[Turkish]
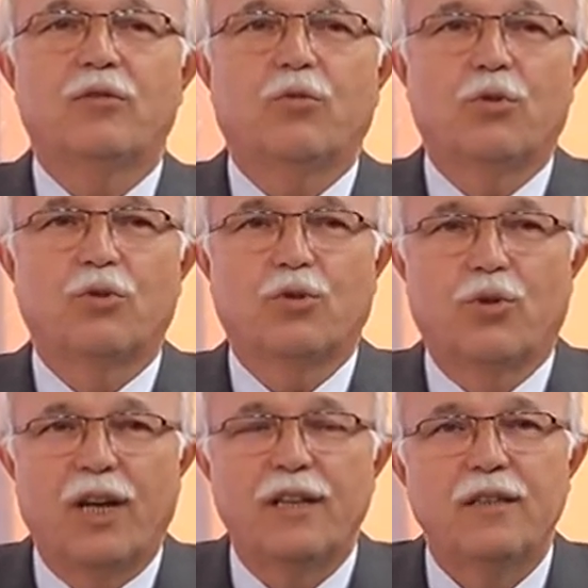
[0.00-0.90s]
konusu
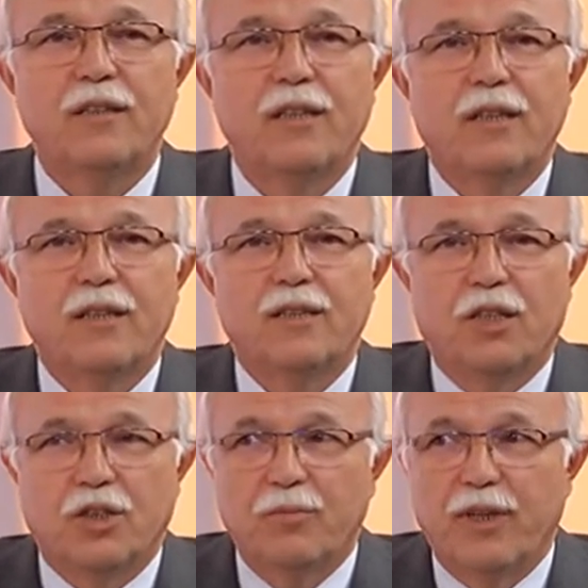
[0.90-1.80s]
olan
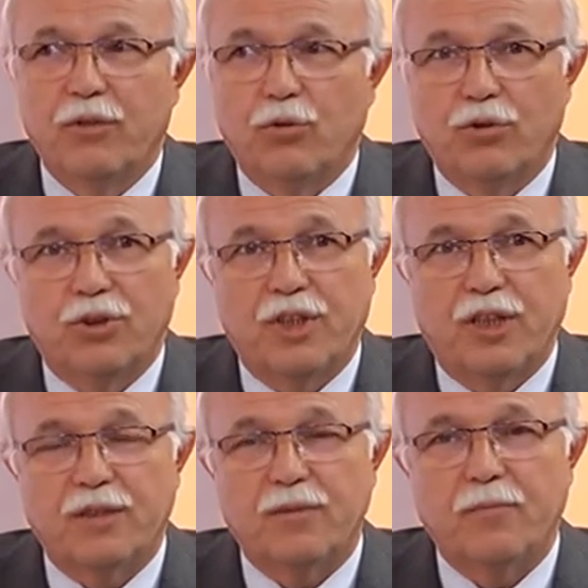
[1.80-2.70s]
seçimleri konuşacağız.